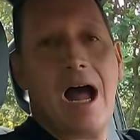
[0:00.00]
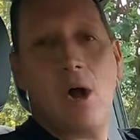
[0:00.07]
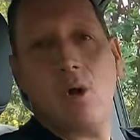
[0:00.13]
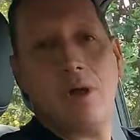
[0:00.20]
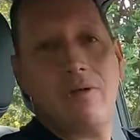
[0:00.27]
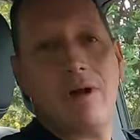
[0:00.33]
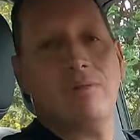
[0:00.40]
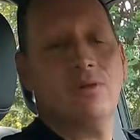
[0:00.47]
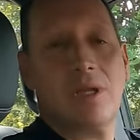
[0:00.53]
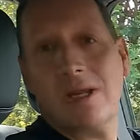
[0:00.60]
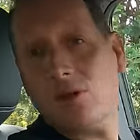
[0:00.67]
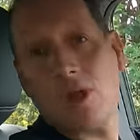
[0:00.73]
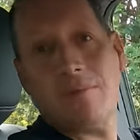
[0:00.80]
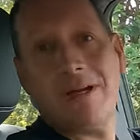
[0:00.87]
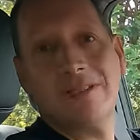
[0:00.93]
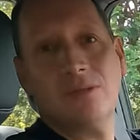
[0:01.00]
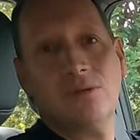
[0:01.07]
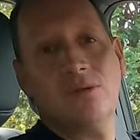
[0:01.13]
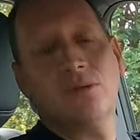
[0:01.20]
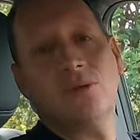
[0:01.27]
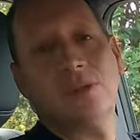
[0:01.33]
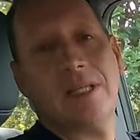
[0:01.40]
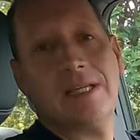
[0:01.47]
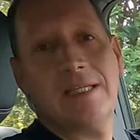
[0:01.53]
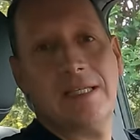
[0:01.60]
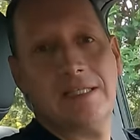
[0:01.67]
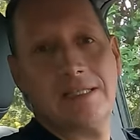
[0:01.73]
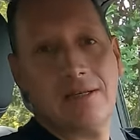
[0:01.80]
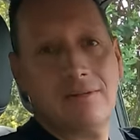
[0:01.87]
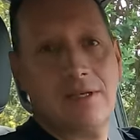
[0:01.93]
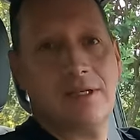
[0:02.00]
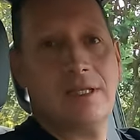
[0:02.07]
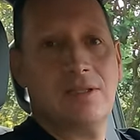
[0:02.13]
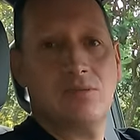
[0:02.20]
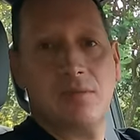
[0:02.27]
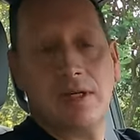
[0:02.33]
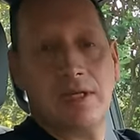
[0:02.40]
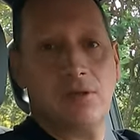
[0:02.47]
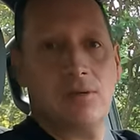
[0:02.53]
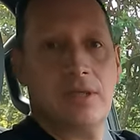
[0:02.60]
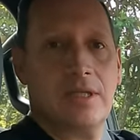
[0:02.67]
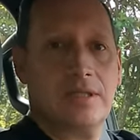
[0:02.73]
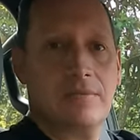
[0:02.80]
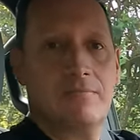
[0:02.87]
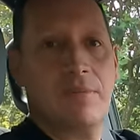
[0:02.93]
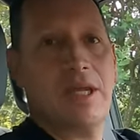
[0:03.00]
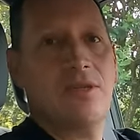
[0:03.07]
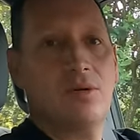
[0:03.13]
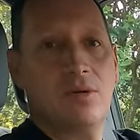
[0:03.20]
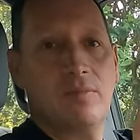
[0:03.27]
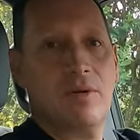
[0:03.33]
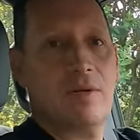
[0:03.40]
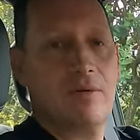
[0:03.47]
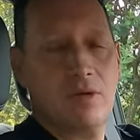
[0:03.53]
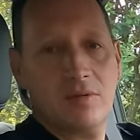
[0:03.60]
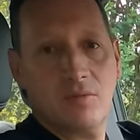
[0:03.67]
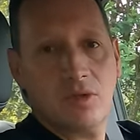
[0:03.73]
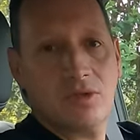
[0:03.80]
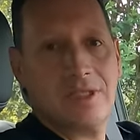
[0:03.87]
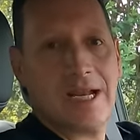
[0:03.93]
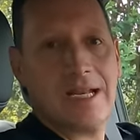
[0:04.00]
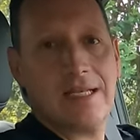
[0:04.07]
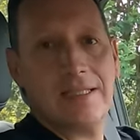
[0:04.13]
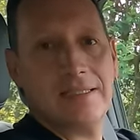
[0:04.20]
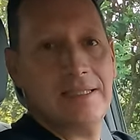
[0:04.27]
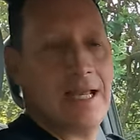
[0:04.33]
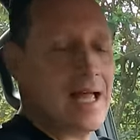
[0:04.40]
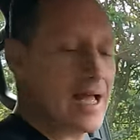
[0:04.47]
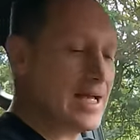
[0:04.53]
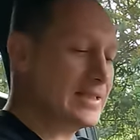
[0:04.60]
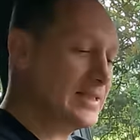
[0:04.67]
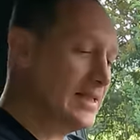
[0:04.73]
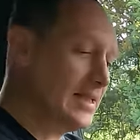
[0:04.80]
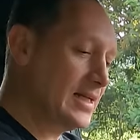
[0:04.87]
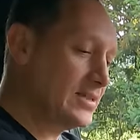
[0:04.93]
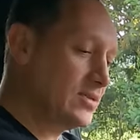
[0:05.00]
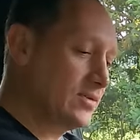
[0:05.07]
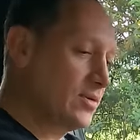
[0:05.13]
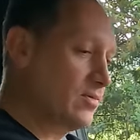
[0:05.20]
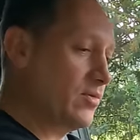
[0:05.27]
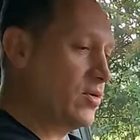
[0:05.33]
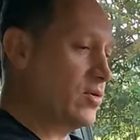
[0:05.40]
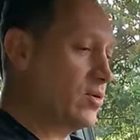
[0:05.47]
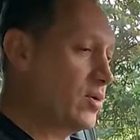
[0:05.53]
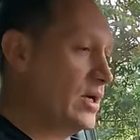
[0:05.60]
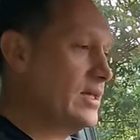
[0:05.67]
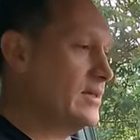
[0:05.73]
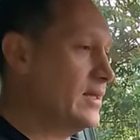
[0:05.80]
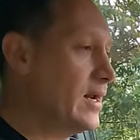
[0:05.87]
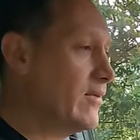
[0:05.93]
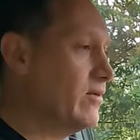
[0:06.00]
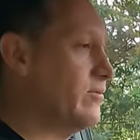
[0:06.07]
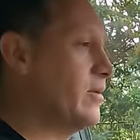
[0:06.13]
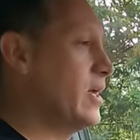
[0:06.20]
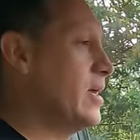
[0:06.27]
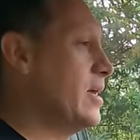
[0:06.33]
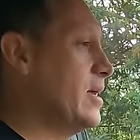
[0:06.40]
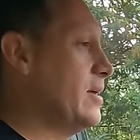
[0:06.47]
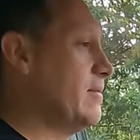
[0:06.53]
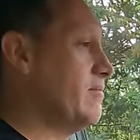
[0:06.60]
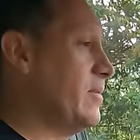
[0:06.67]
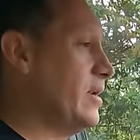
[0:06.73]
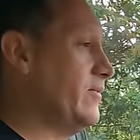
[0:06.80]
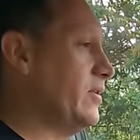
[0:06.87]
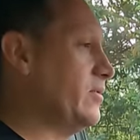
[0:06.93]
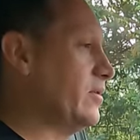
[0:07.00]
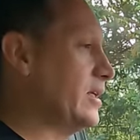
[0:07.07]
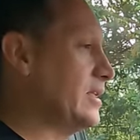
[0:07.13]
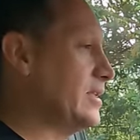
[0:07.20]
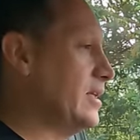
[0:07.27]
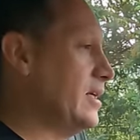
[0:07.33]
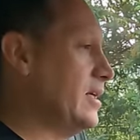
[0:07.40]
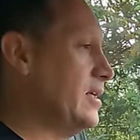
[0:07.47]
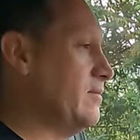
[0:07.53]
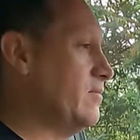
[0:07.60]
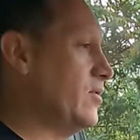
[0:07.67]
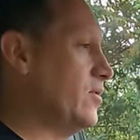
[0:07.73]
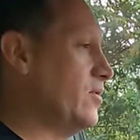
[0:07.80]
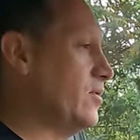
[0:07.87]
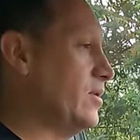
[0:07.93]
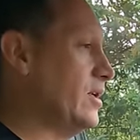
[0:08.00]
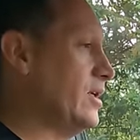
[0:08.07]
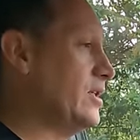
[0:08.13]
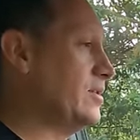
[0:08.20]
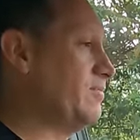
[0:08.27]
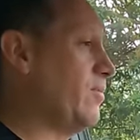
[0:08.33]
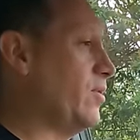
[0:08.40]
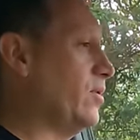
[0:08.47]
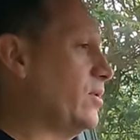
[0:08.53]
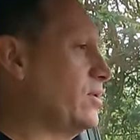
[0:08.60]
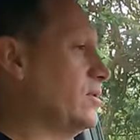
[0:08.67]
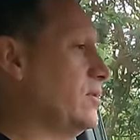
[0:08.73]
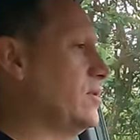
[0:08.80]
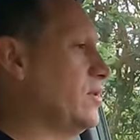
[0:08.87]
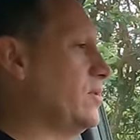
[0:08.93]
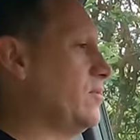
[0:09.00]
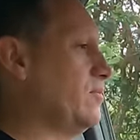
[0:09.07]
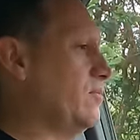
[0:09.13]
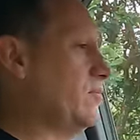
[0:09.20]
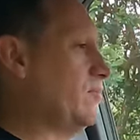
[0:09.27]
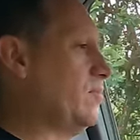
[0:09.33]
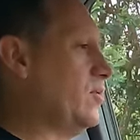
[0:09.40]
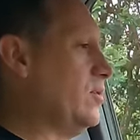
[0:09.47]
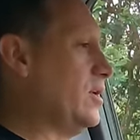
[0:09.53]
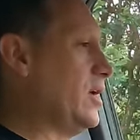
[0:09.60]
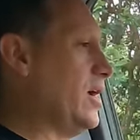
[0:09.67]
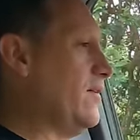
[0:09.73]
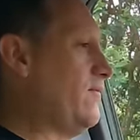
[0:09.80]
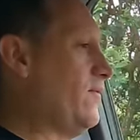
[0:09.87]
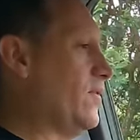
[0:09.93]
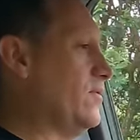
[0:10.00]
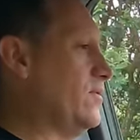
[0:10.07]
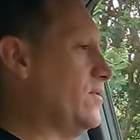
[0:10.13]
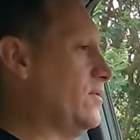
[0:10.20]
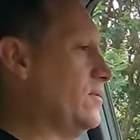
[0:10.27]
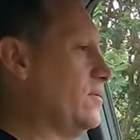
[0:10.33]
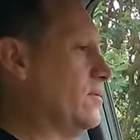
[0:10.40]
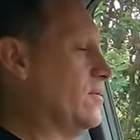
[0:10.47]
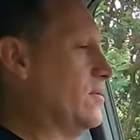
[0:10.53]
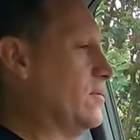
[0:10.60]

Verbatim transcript: Ahora vamos a lo que más nos gusta y es hablar de su manejo y desempeño. Lo primero es mostrarles la aceleración, lo pongo en drive, verifico que esté en modo sport, voy a fondo.